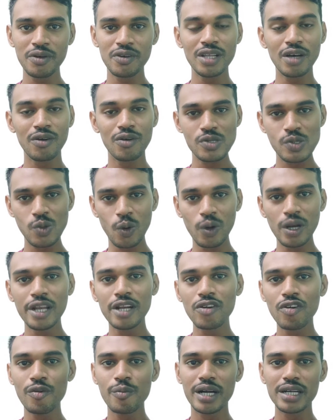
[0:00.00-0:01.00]
வந்து அவங்க
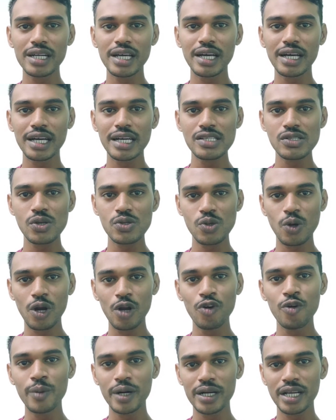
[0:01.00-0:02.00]
சொல்லியிருக்கவும் மாட்டாங்க ஸோ
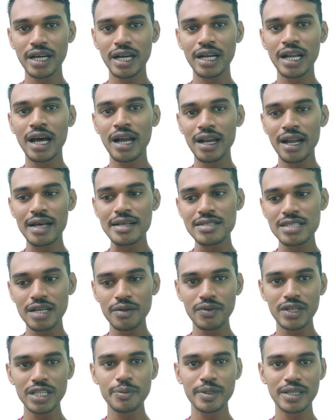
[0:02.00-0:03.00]
சொல்லவும் மாட்டாங்க நான் லாஸ்ட் டைம்
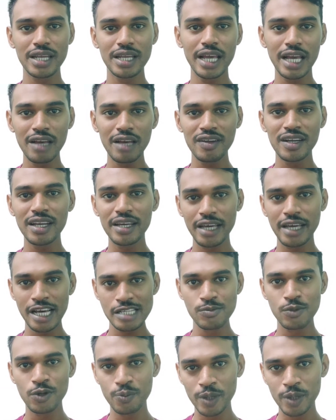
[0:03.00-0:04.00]
வந்து பார்த்தீங்கன்னா எங்கள் வீட்டில்
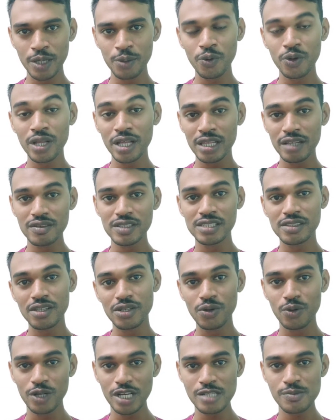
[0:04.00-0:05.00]
கேஸ் புக் பண்ணும்போது இந்த விஷயத்தை
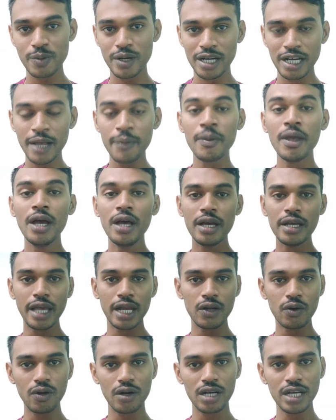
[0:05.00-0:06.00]
நோட்டீஸ் பண்ணேன்
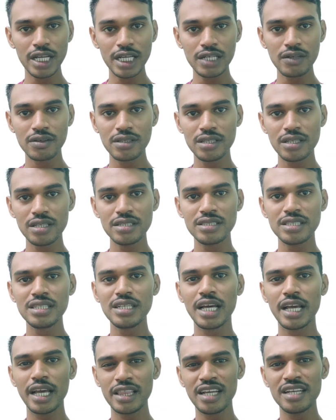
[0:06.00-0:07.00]
எனக்கு ஒரு லிங்க் வந்துருந்துச்சு
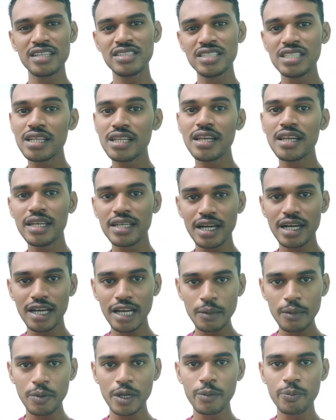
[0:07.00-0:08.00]
நான் எதர்ச்சியாக அந்த லிங்க்கை
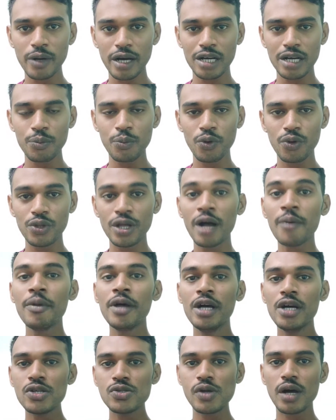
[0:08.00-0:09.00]
கிளிக் பண்ணி பார்க்கும்போது தான்
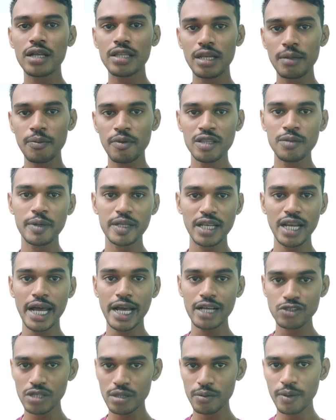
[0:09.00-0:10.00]
ஸோ அதில் வந்து பார்த்தீங்கன்னா
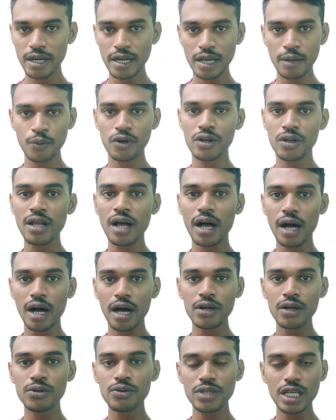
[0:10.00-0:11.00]
ஆக்சுவல் பில் அமௌண்ட் வந்து
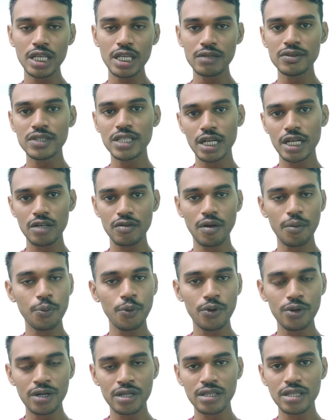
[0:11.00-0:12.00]
ஆறுநூற்றி இருபத்தி எட்டு ரூபா
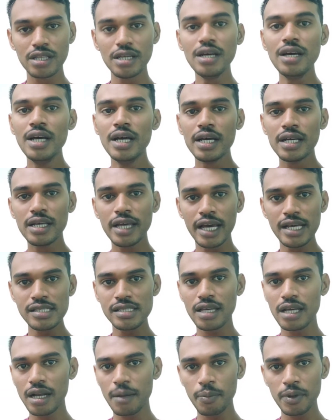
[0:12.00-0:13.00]
போட்டிருந்தது
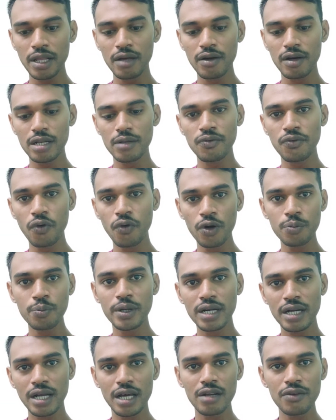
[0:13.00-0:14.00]
கேஸ்கர் அப்போ தான் ஃபோன்
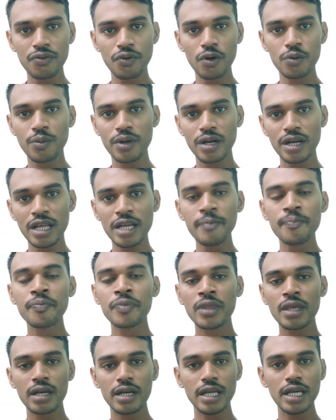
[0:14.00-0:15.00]
பண்ணார் ஃபோன் பண்ணி
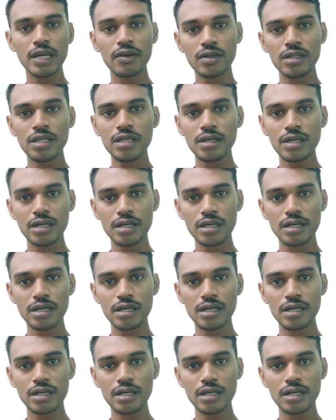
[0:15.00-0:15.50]
நீங்கள் வந்து